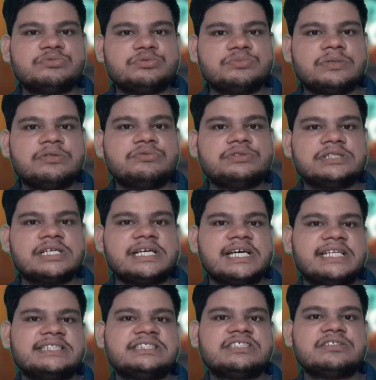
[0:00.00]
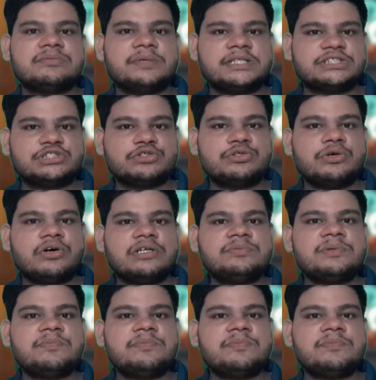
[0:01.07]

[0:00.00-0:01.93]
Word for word: इस मूव में उनके कैरेक्टर की बैक स्टोरी और